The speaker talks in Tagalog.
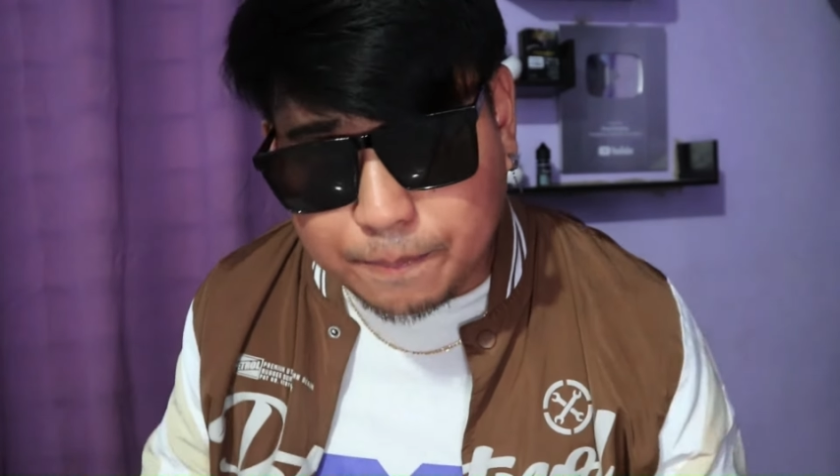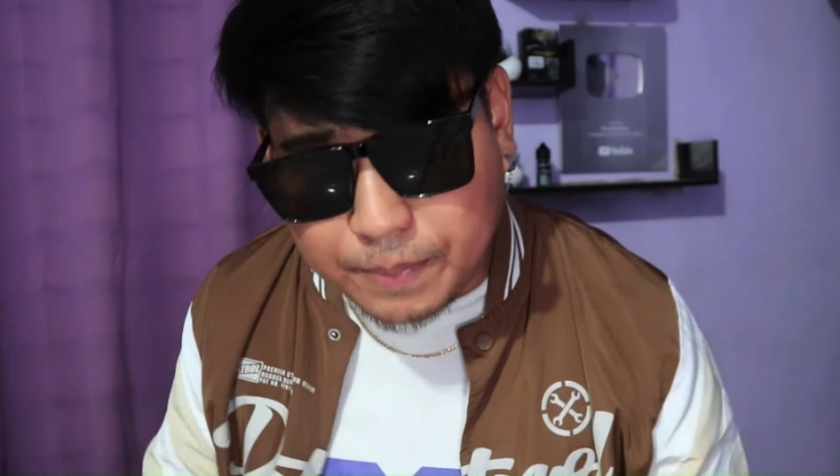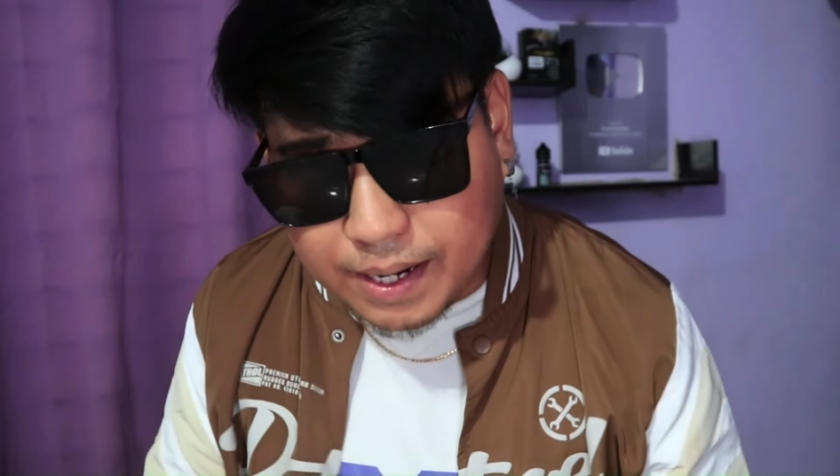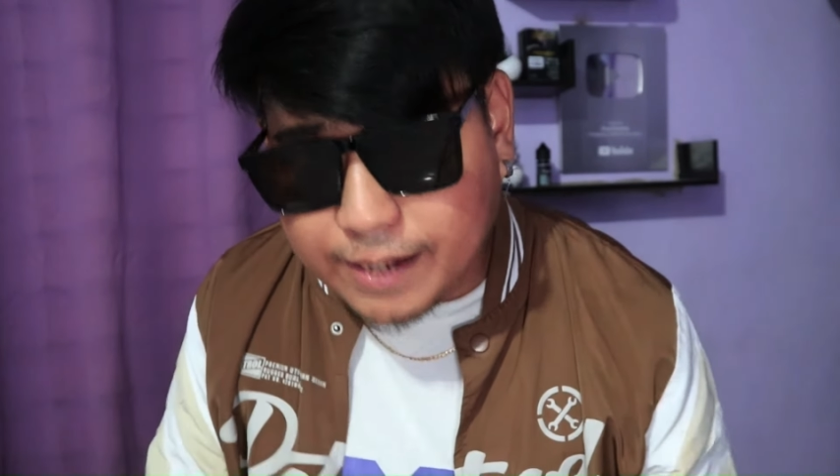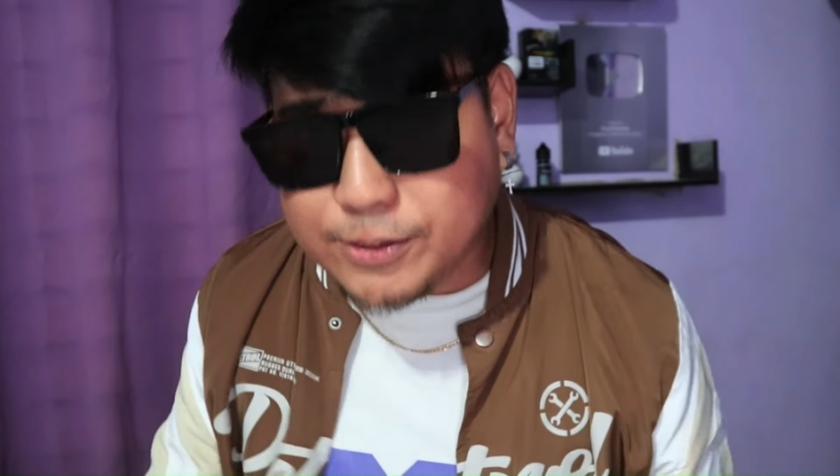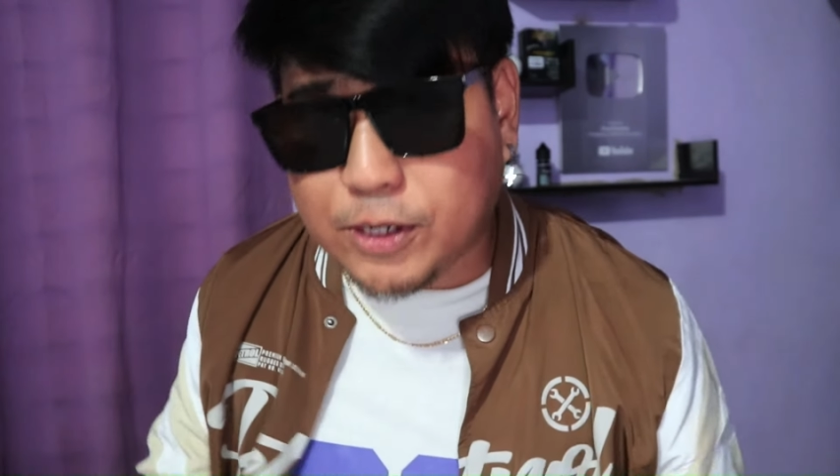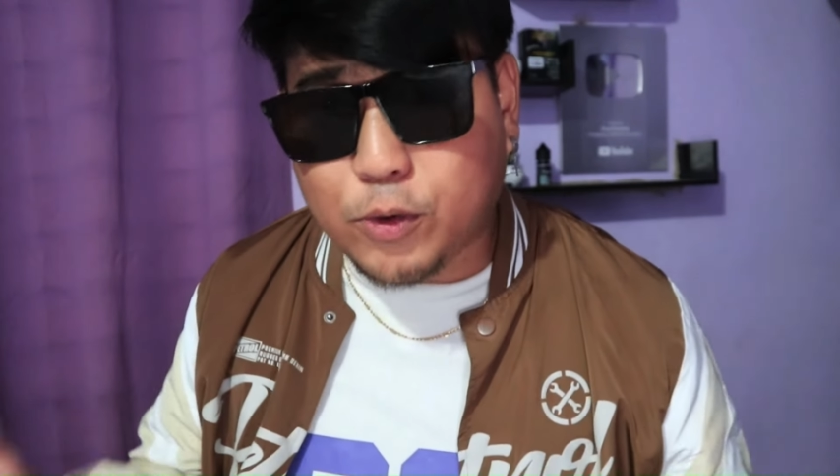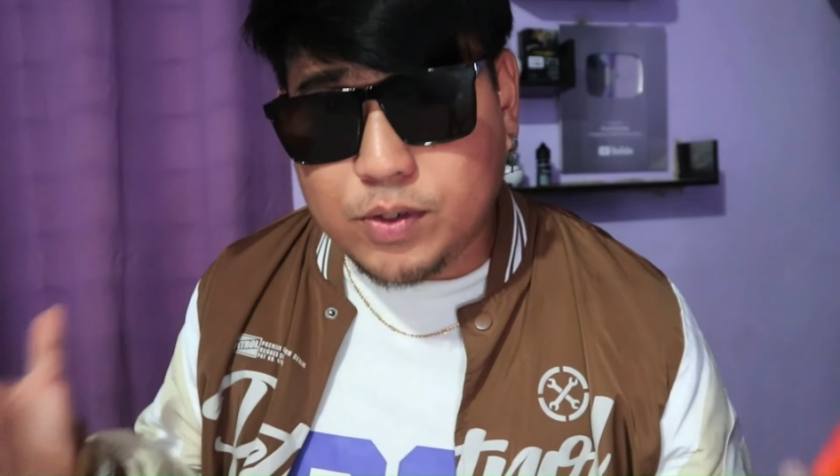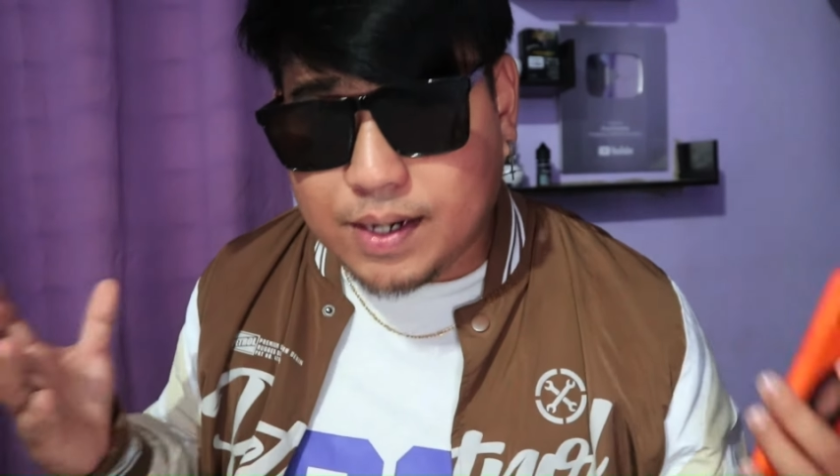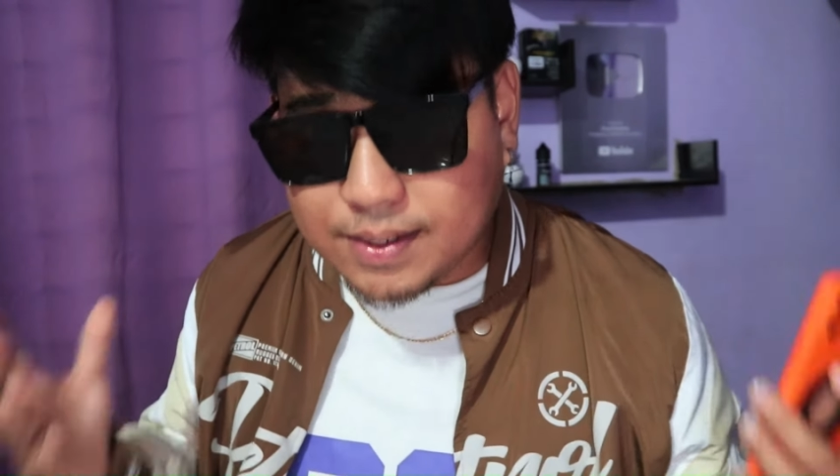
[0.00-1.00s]
ng project
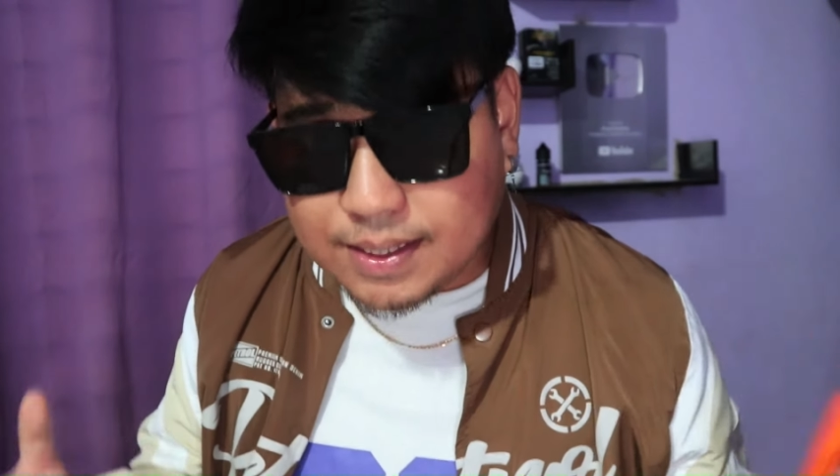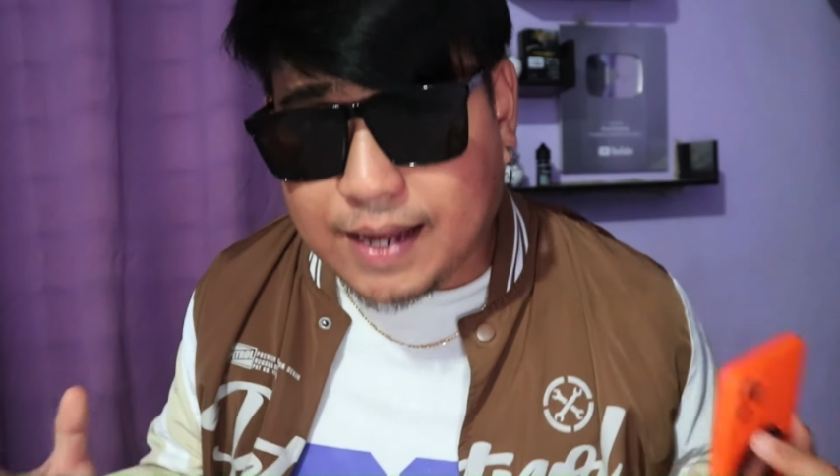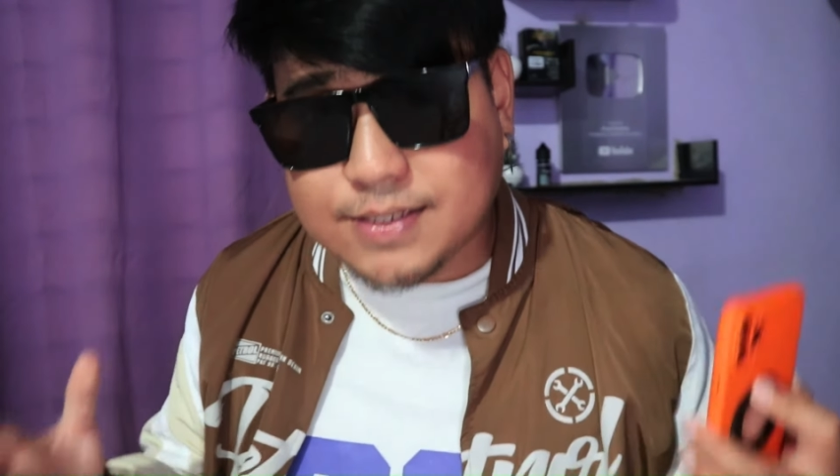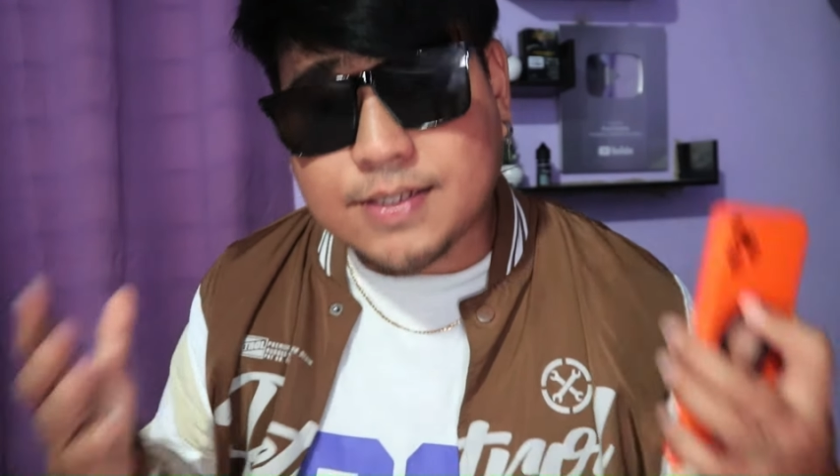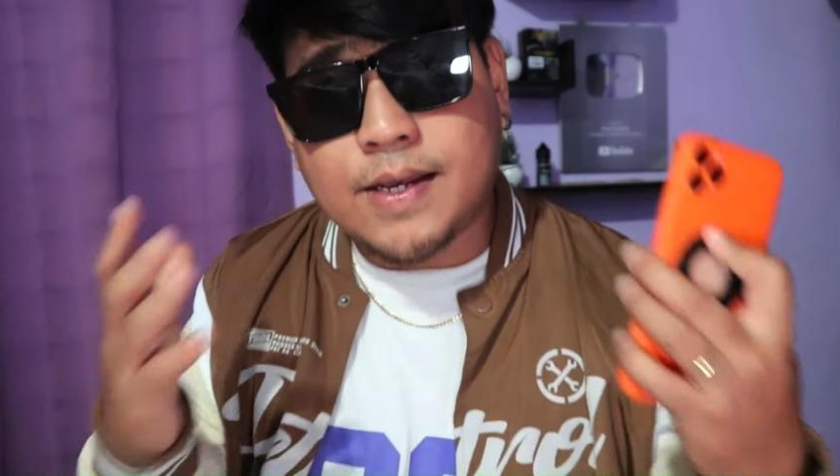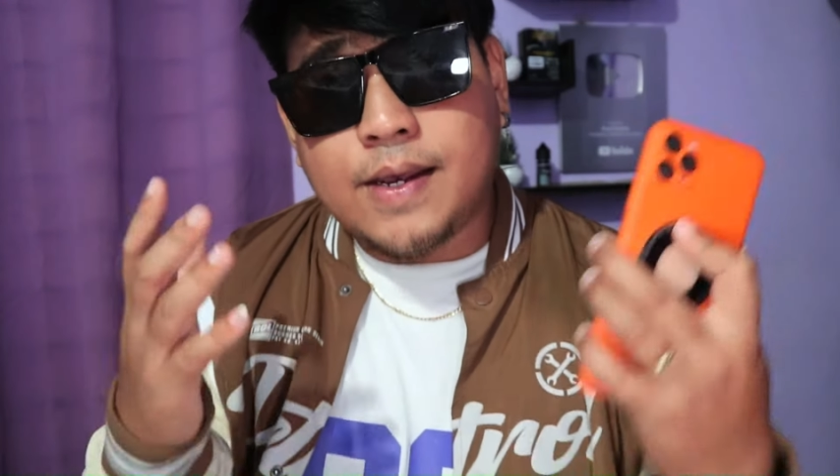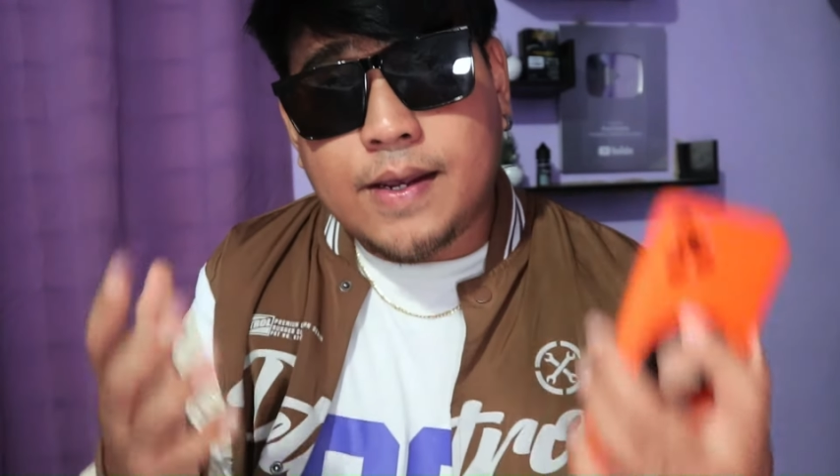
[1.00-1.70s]
or ng task